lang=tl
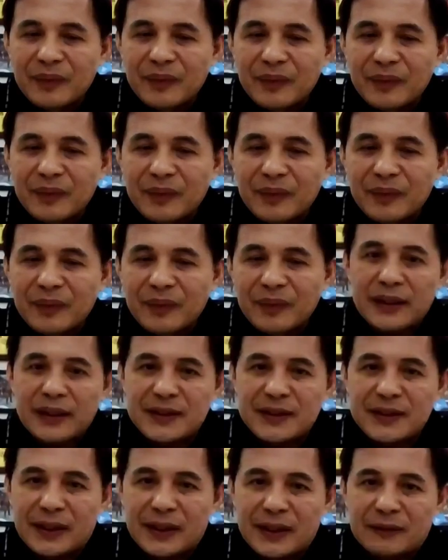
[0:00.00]
ang clamor
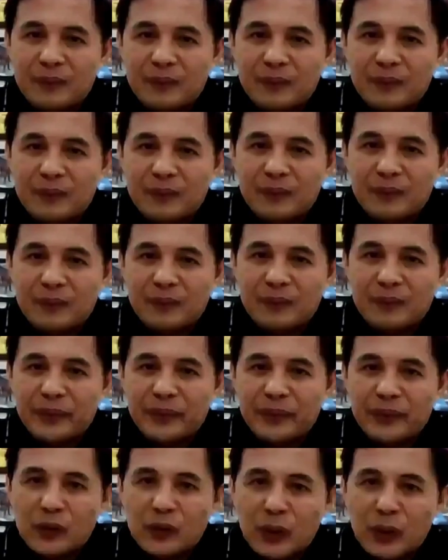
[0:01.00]
po dito sa ground
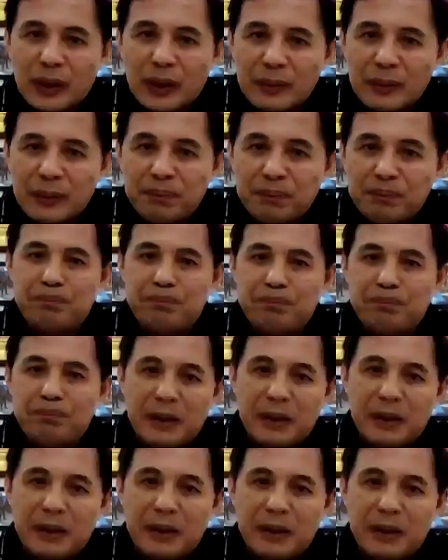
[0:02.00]
is that kung
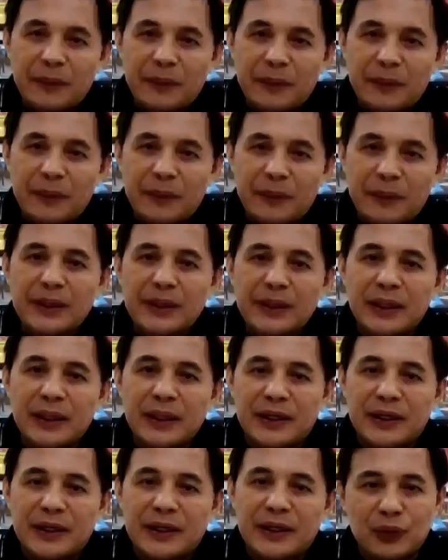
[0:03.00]
ang
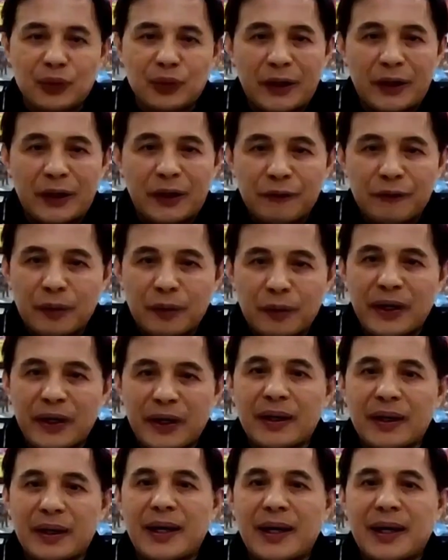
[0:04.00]
pagbibigyan po natin is
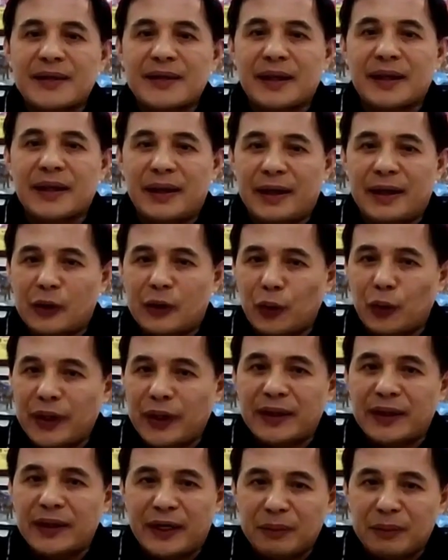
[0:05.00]
yung 24
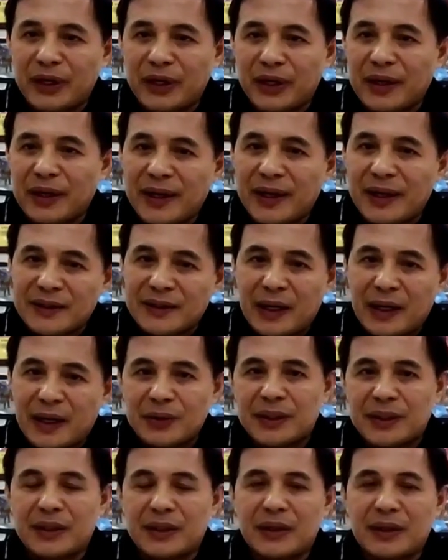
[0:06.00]
barangays,
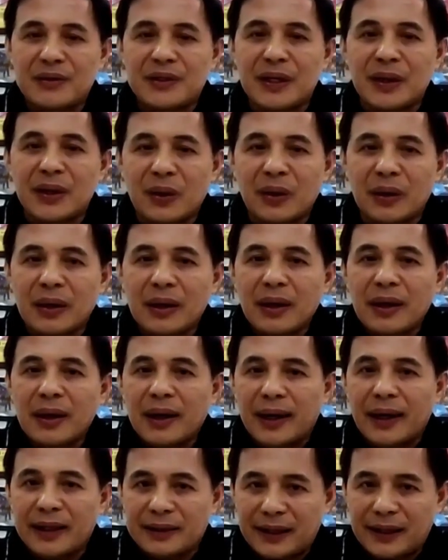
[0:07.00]
including the 8 barangays
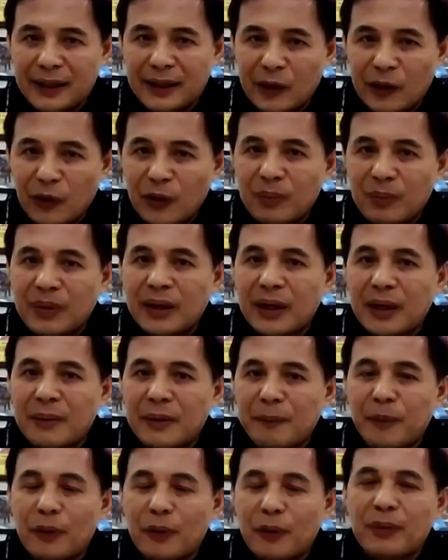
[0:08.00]
outside the ground
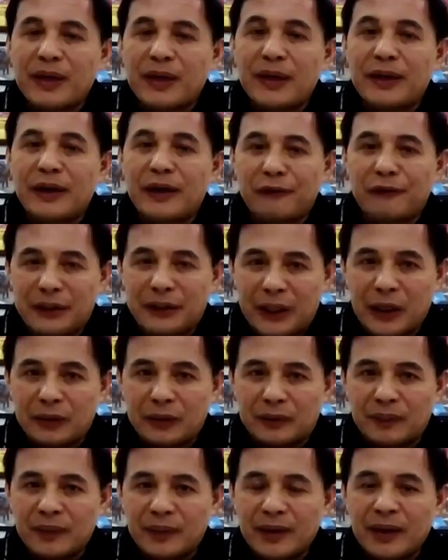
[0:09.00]
zero, ay talaga po
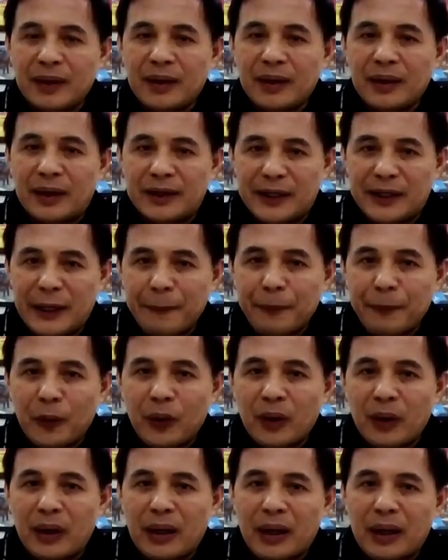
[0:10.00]
marami po
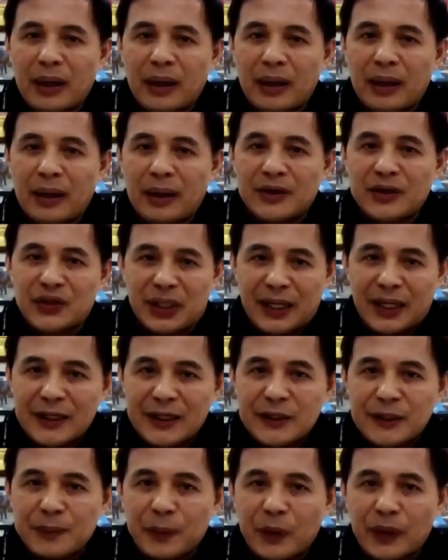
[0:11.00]
mali-left out.
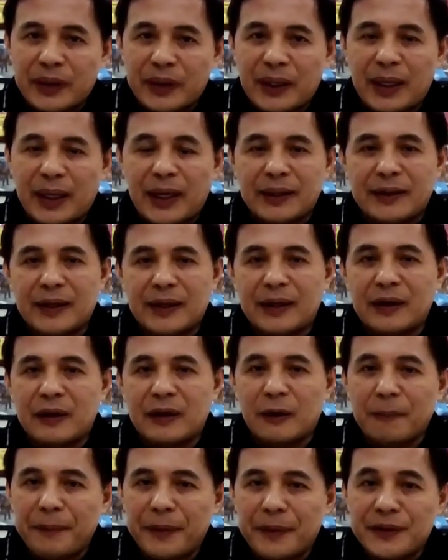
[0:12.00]
Kanya po, ang uh,
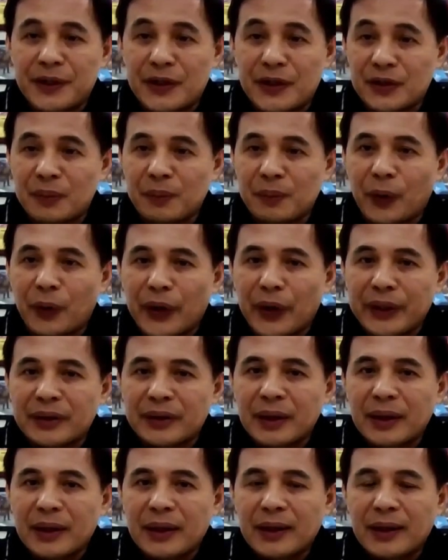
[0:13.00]
challenge po ng ating
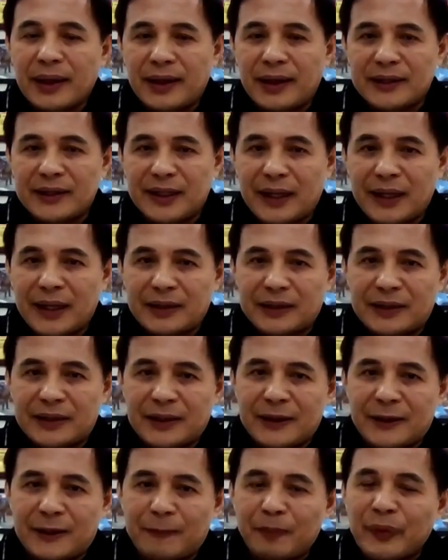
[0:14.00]
compensation board
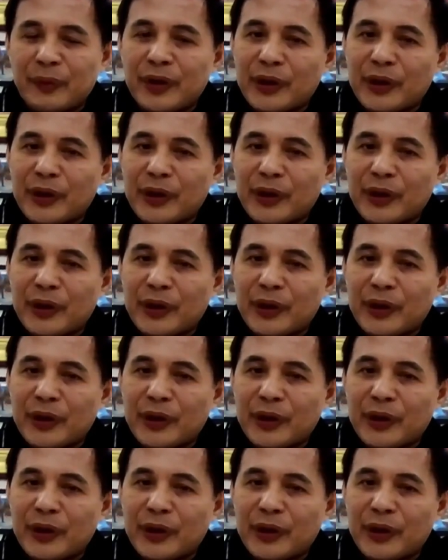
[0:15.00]
is that